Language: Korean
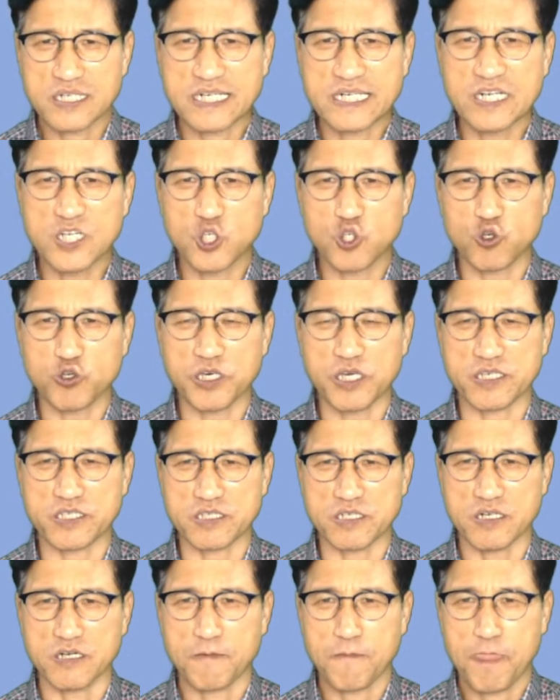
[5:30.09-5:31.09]

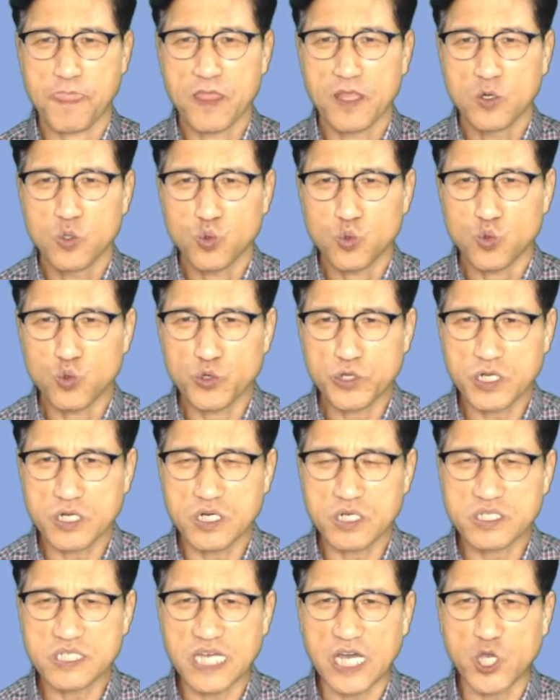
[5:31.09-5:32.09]
그리스도께서
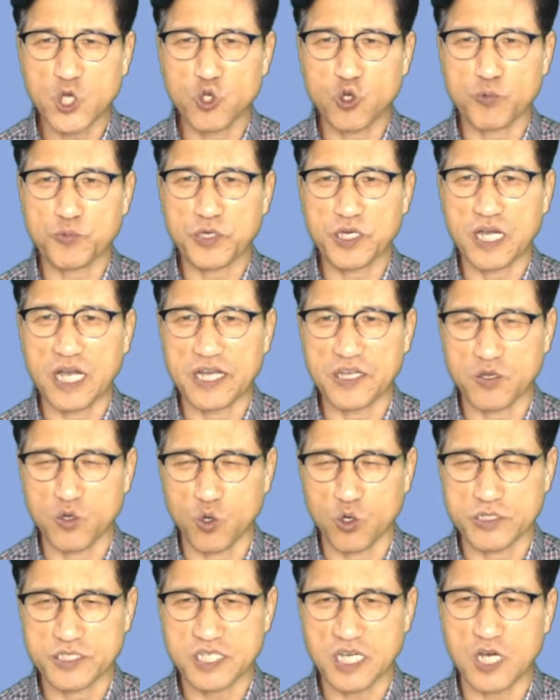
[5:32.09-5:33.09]
우리를 자유롭게
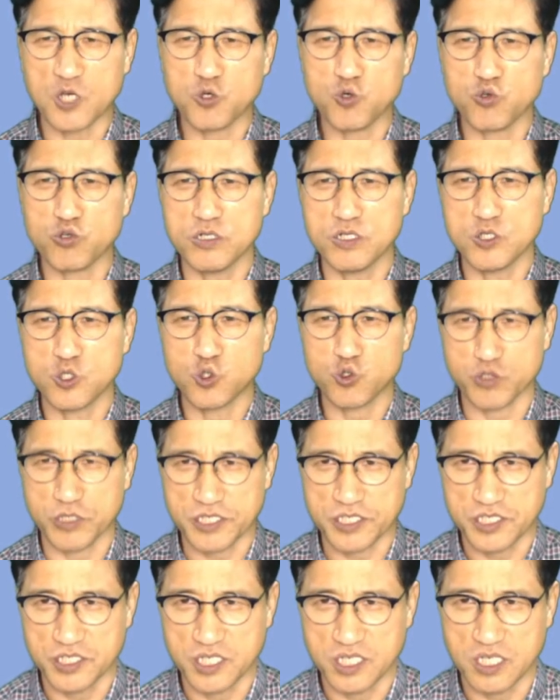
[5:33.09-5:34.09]
하려고 자유를
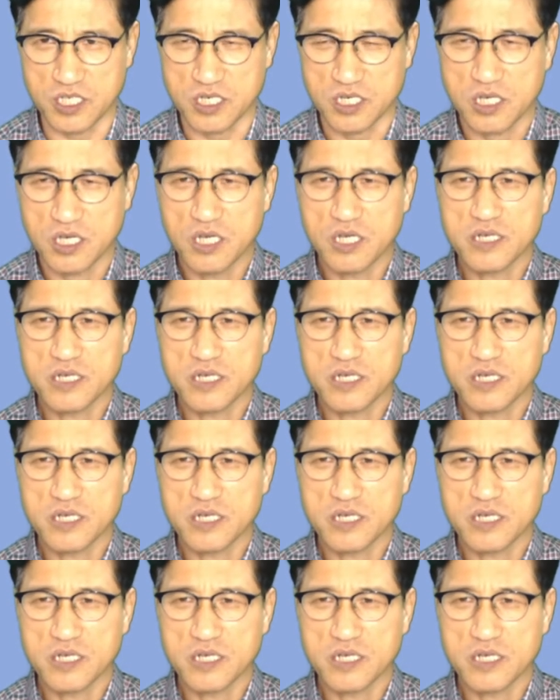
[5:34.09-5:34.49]
주셨으니